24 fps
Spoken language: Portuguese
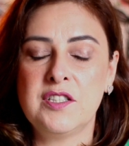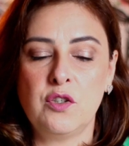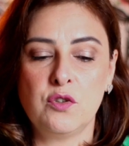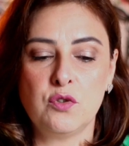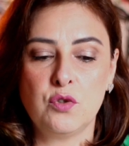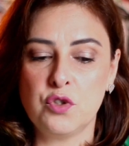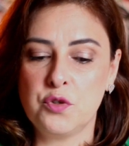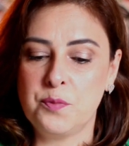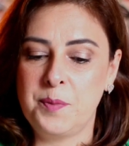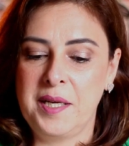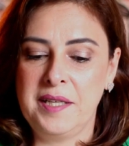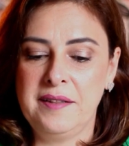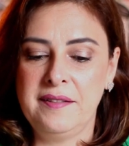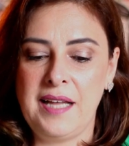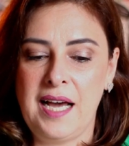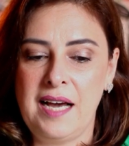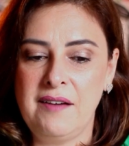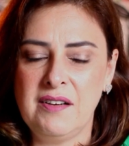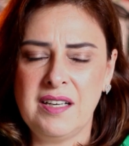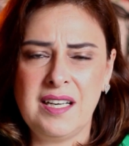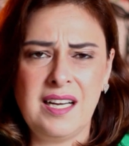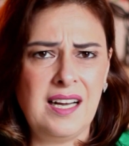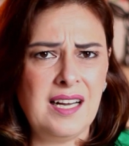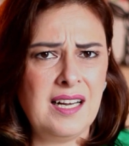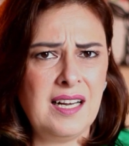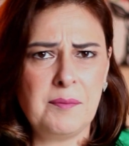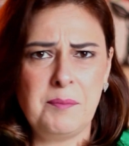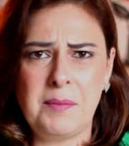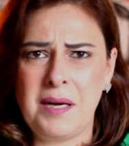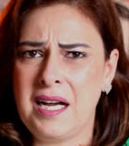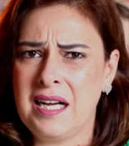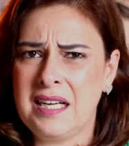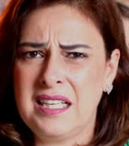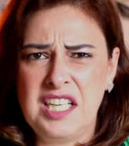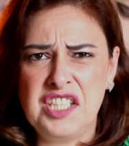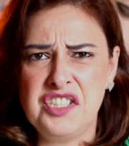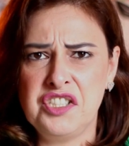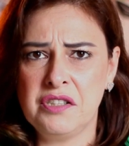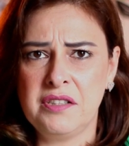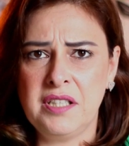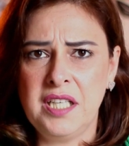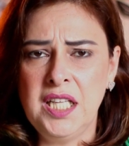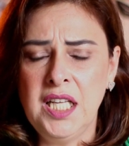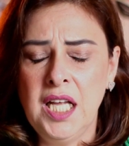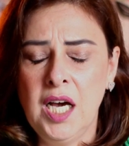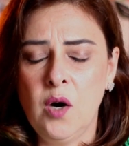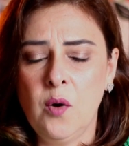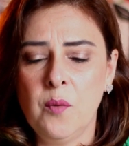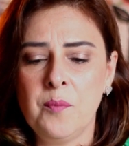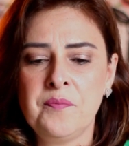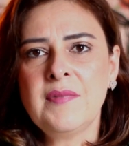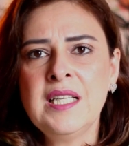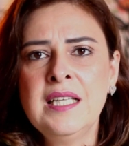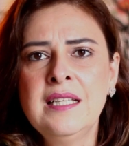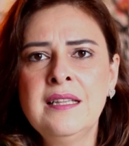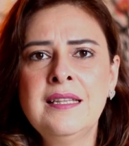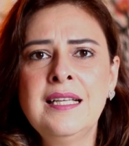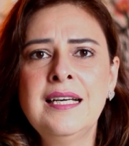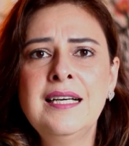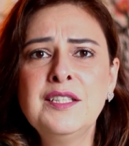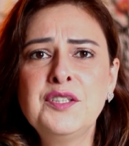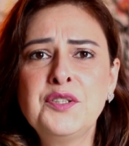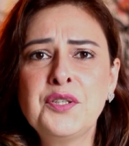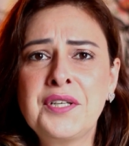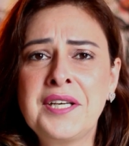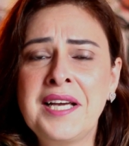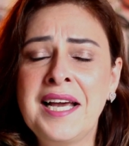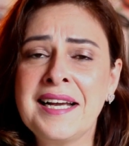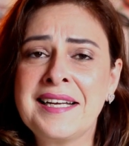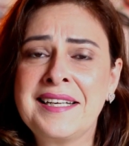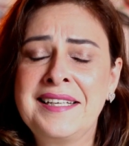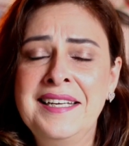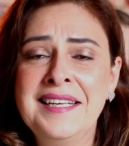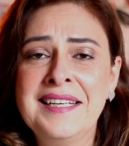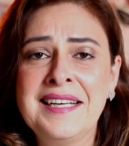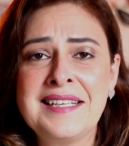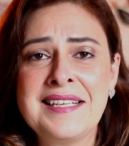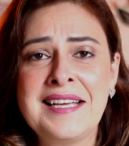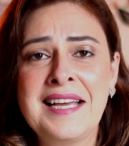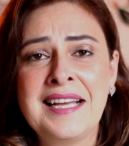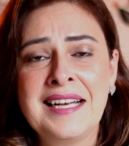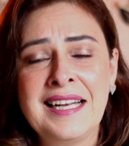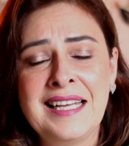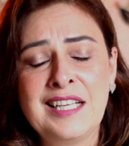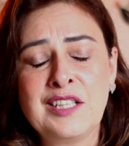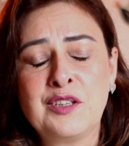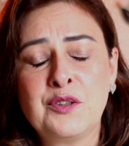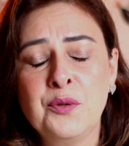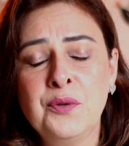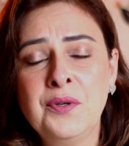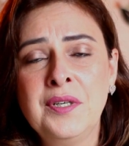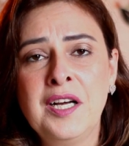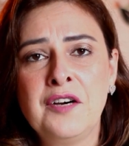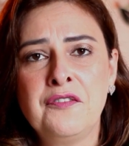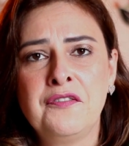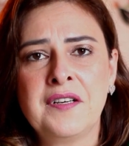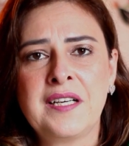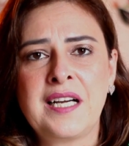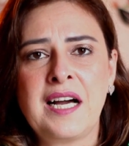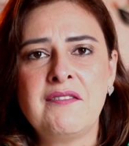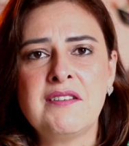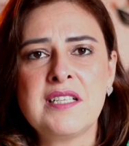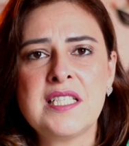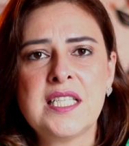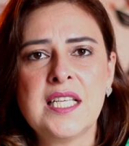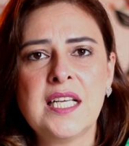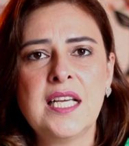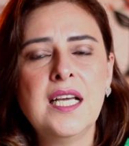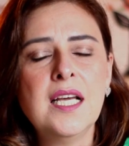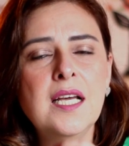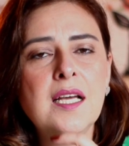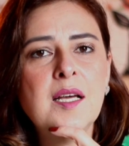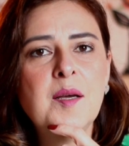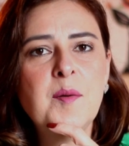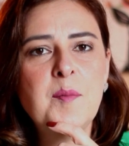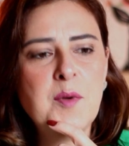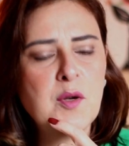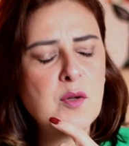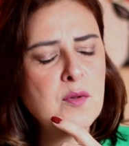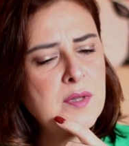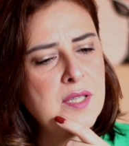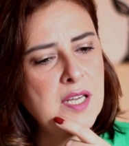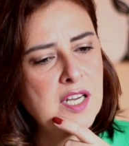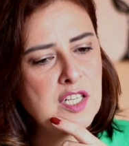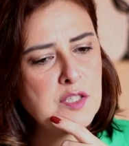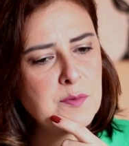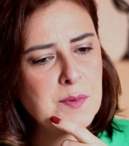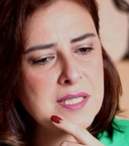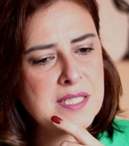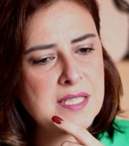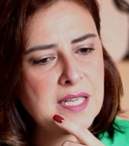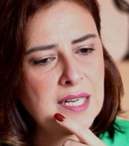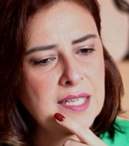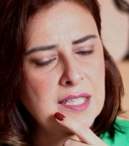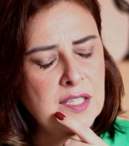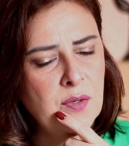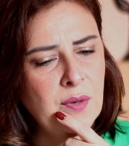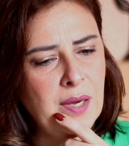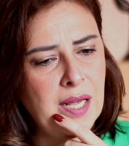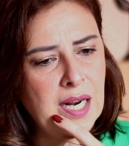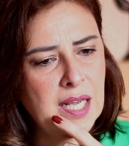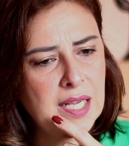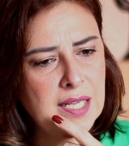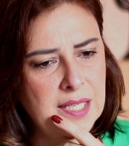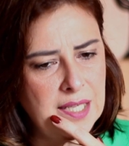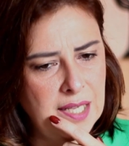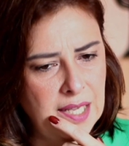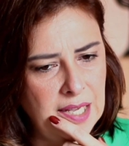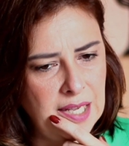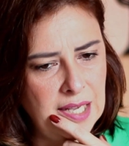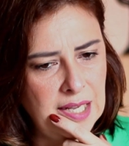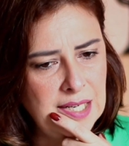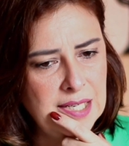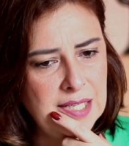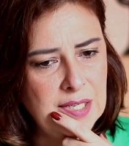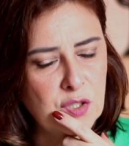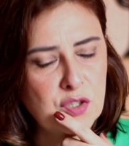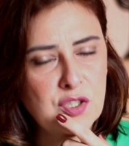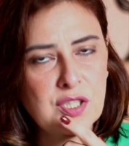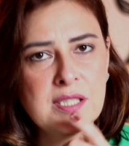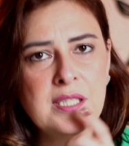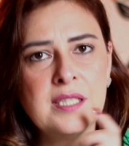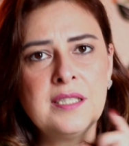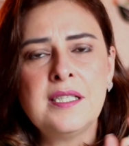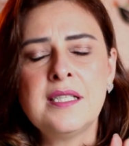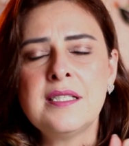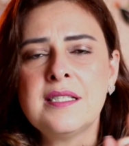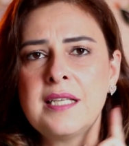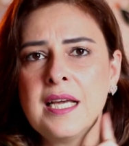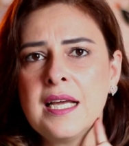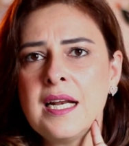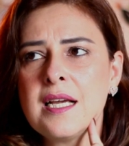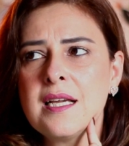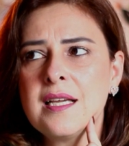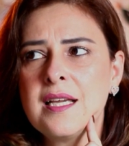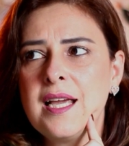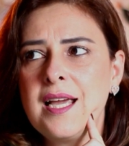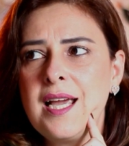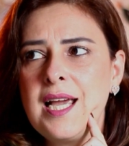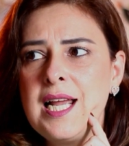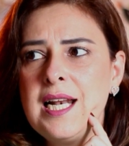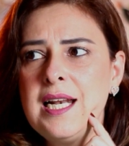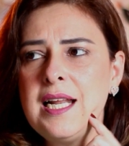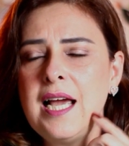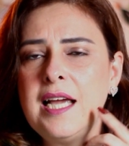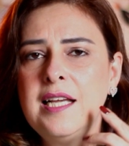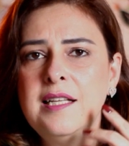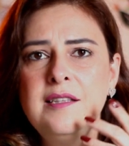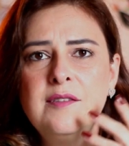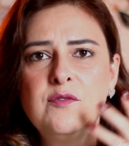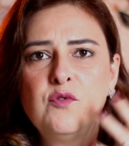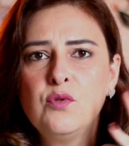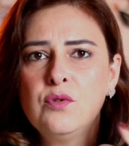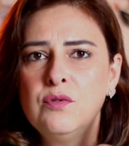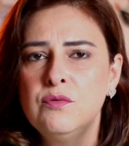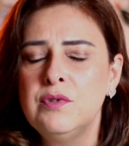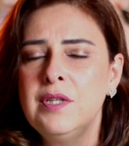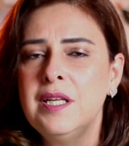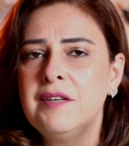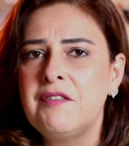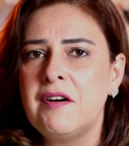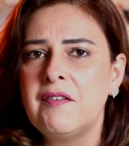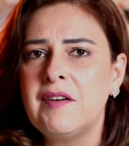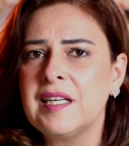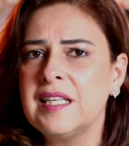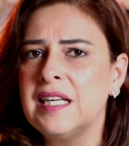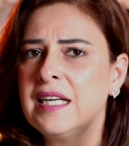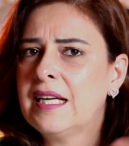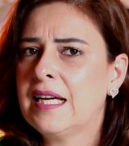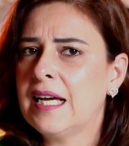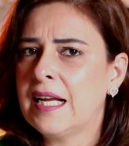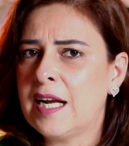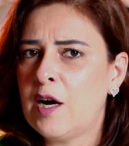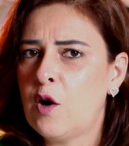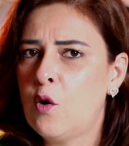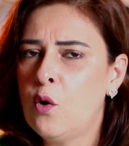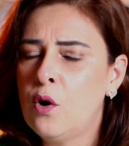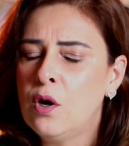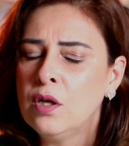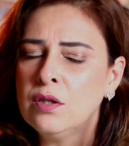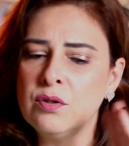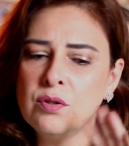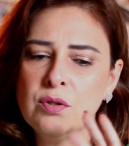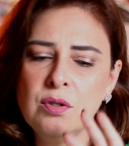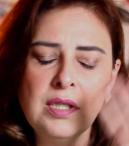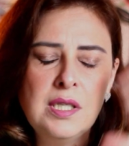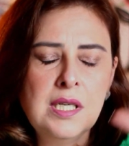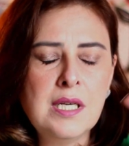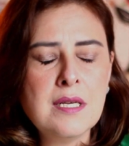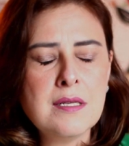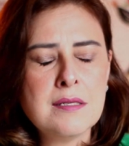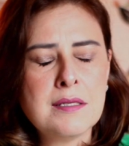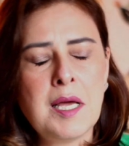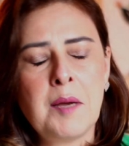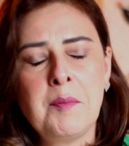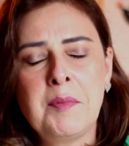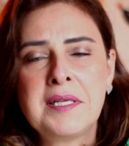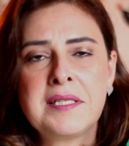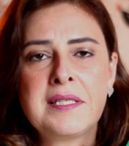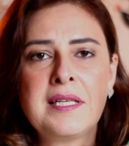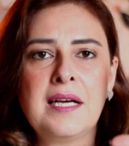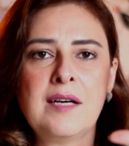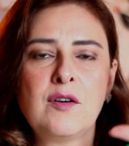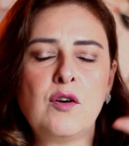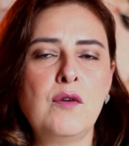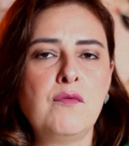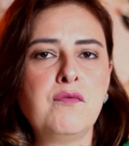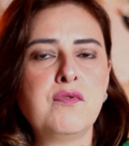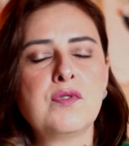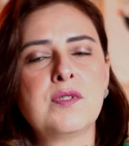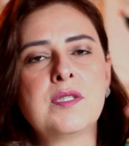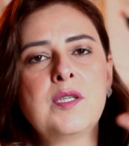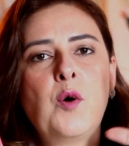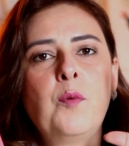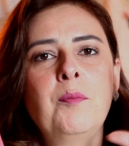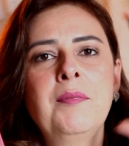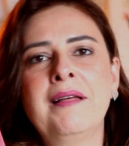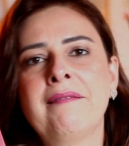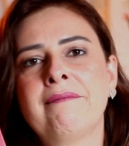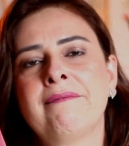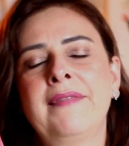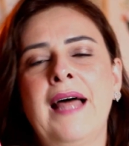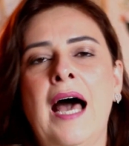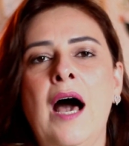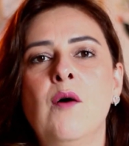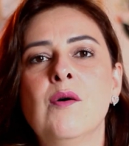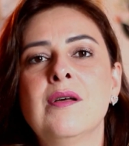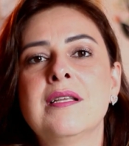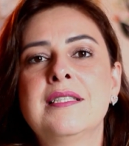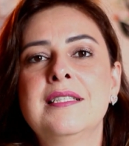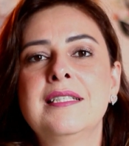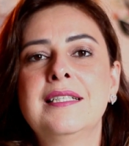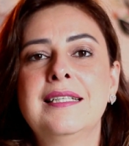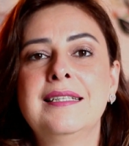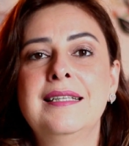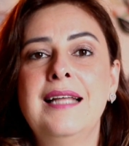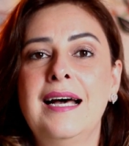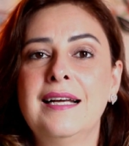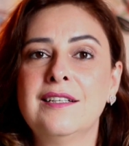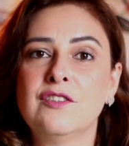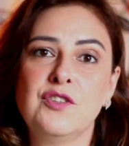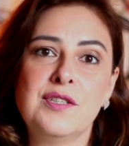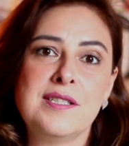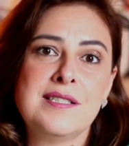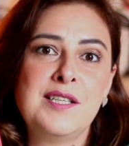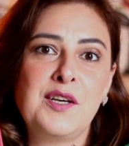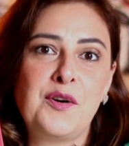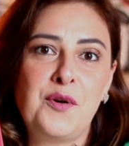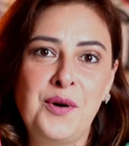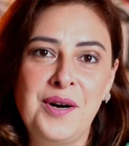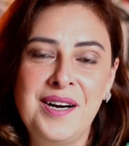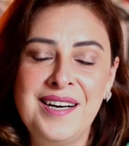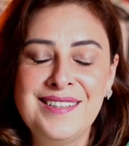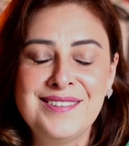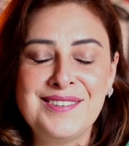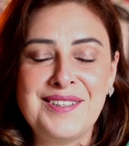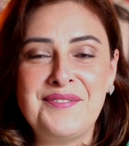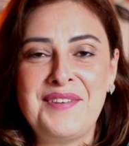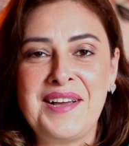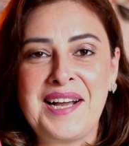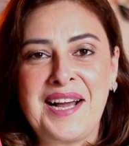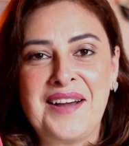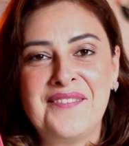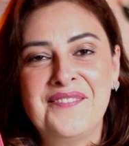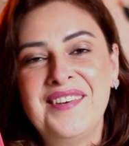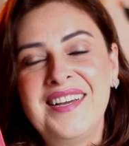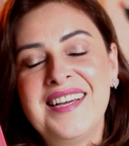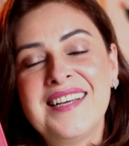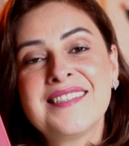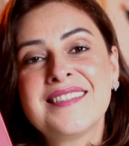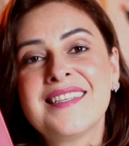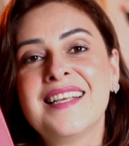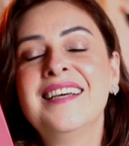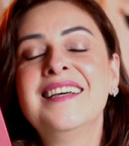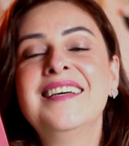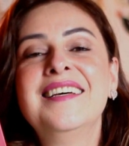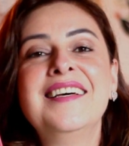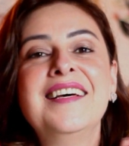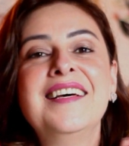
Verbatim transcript: se eu suspeitava, acredito que não. Tanto que aqui na releitura eu ficava assim, meu Deus, mas será que não era aquele? Eu tinha certeza que era aquele, aí tudo levava a crer que era outro, sabe? Essa confusão mental assim que dá de vez em quando na minha cabeça,